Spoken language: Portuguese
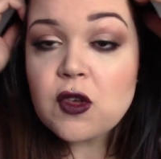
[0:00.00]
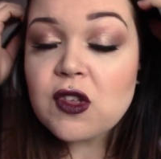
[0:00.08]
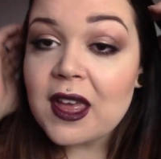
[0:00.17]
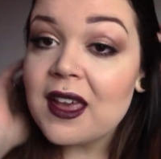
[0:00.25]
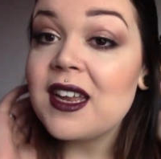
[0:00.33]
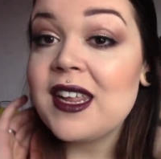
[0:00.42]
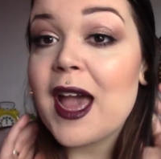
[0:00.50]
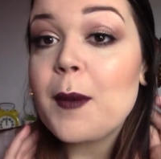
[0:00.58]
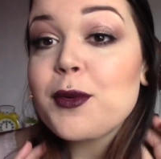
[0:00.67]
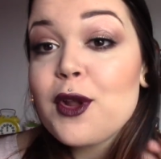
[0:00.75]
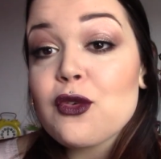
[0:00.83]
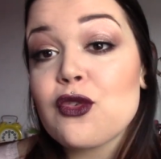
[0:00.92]
Isto é recriar,
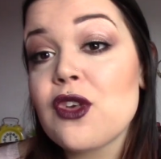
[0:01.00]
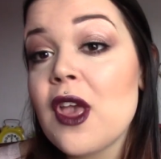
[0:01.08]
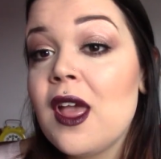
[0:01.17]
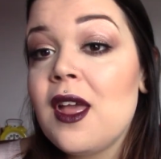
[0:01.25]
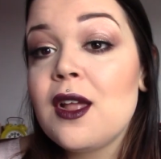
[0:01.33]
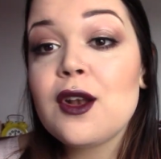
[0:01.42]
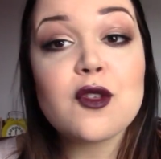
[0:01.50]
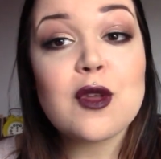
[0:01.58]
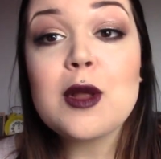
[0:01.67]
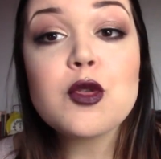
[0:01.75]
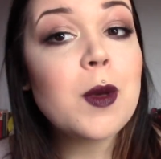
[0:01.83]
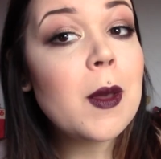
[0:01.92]
porque nós, nós
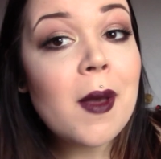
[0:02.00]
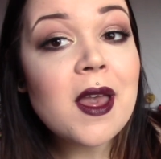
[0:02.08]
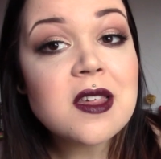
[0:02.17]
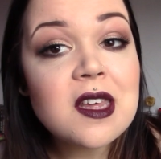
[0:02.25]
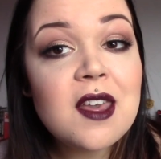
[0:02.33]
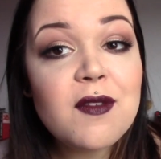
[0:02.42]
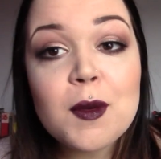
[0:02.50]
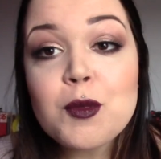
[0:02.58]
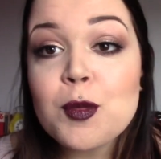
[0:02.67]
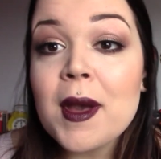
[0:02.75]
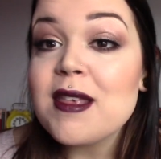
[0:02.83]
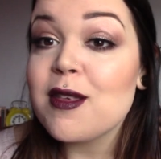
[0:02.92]
olhamos para a imagem e vemos
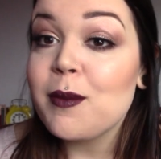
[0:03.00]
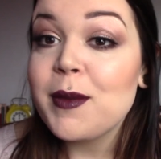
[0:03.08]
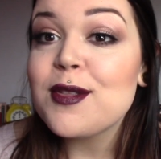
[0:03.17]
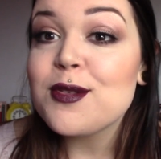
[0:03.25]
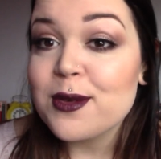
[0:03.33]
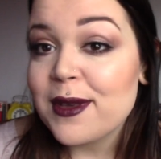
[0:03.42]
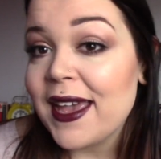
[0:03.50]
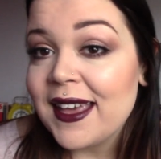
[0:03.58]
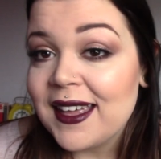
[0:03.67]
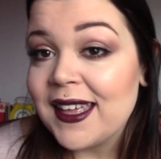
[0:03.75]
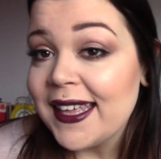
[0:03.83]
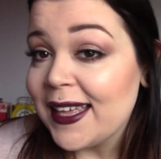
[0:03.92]
mais ou menos o que é
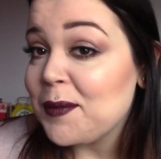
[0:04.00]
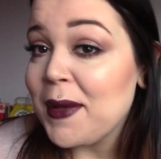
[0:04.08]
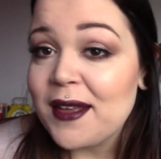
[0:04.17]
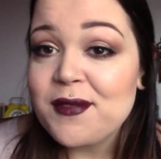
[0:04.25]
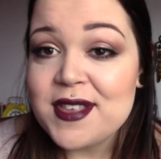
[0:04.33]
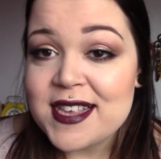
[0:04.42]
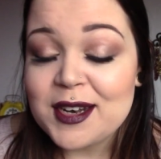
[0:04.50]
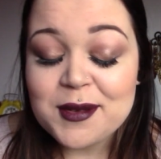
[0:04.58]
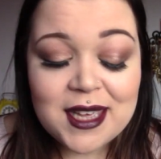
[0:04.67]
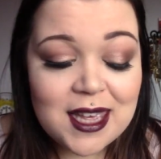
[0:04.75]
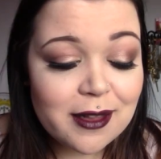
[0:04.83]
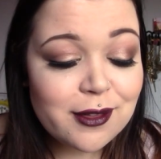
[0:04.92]
que, como é que fizeram
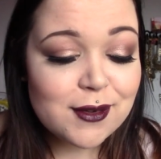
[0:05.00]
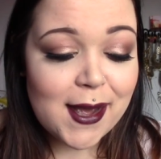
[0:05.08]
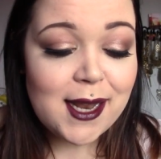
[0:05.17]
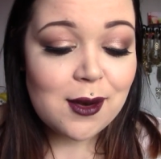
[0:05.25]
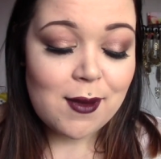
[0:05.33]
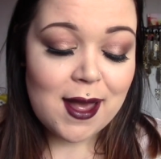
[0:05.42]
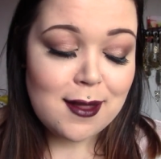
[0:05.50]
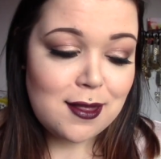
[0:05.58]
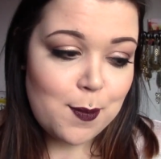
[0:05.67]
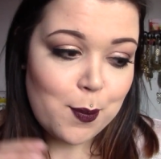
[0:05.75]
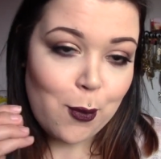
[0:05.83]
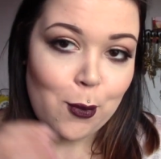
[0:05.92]
aquilo, não é? Não é
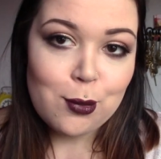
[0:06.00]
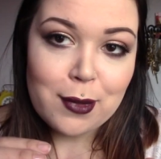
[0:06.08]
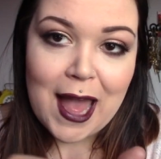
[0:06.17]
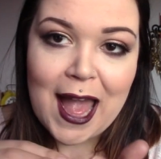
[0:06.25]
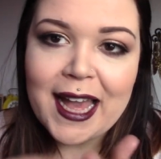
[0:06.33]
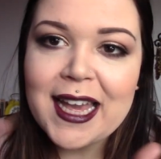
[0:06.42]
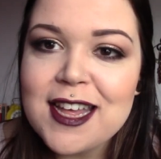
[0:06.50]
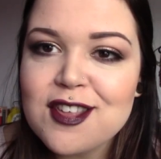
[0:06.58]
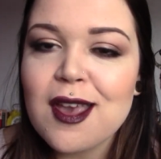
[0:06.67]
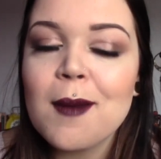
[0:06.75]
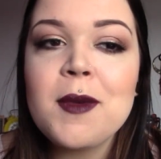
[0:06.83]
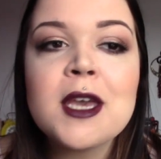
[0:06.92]
tipo à
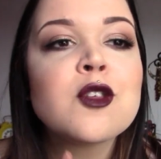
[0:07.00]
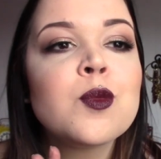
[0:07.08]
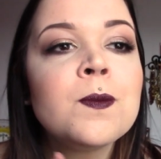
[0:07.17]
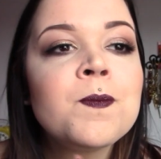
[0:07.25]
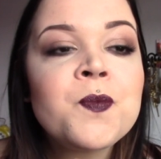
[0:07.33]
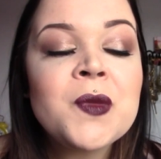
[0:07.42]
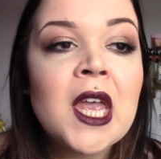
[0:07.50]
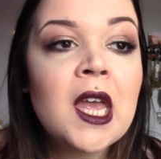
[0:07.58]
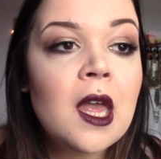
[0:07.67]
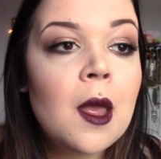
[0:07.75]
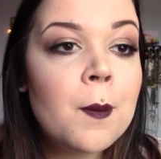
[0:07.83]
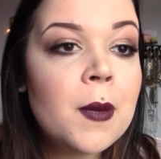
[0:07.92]
risca mesmo.
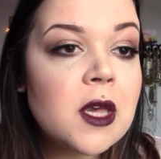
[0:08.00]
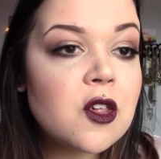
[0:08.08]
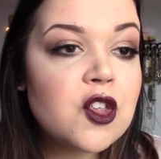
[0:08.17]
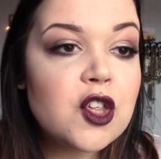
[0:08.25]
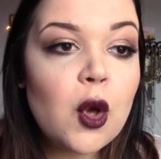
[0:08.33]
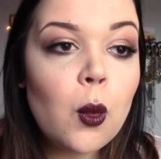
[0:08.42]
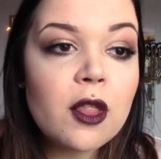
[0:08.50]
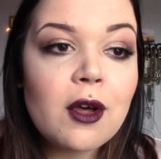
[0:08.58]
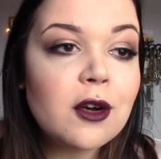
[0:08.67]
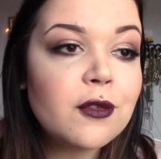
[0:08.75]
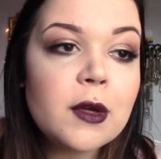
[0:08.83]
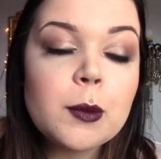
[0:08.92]
Mas eu
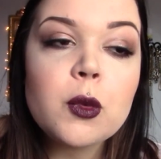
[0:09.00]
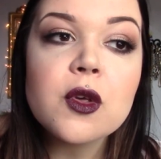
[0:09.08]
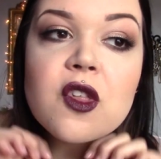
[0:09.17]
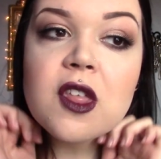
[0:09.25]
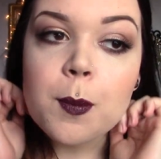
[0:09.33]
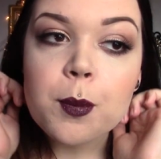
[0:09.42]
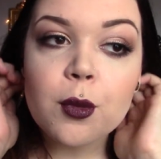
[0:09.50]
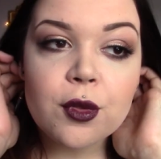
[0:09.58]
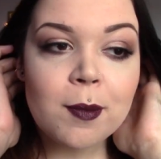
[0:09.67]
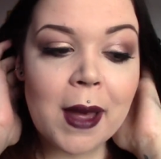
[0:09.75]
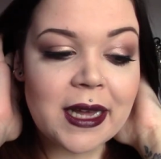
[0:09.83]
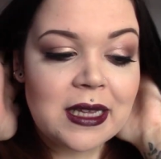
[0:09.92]
adoro ver-me com este tipo
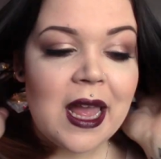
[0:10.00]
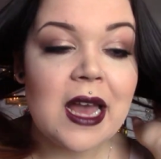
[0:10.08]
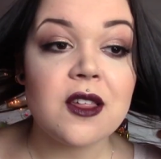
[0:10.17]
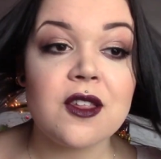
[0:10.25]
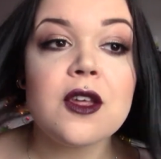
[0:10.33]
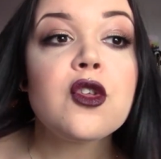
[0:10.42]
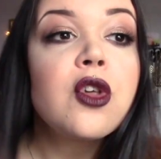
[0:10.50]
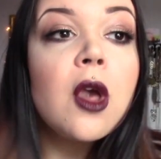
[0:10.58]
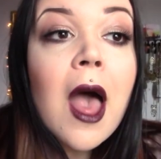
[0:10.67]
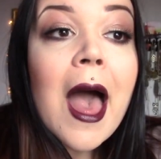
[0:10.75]
de maquilhagens.